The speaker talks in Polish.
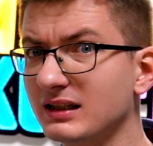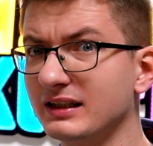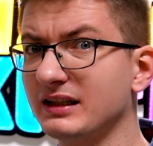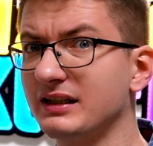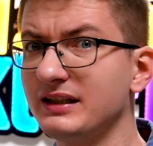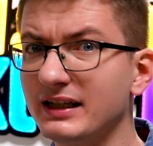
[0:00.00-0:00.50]

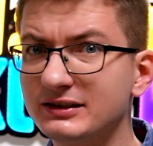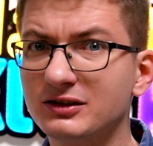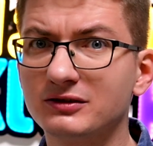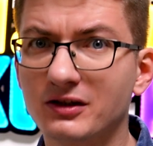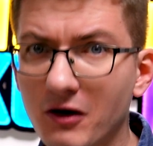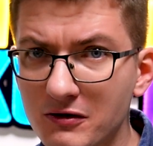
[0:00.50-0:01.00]
takich
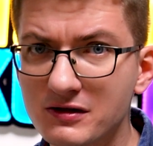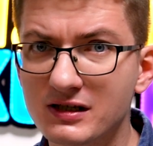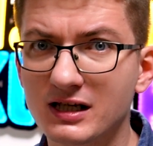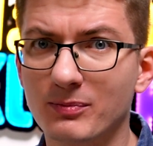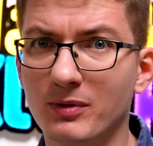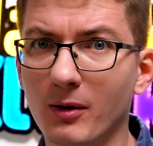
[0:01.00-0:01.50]
nieco
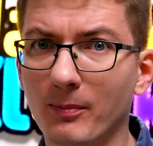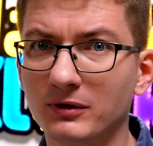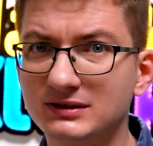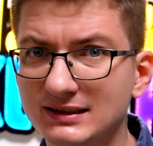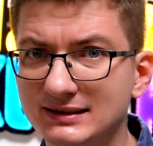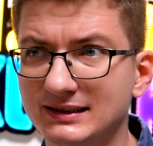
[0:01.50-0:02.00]
droższych
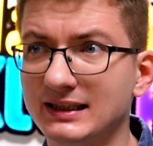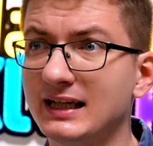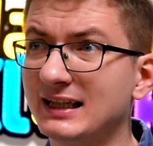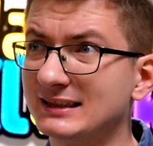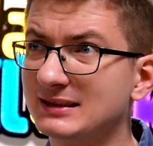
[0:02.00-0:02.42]
propozycji.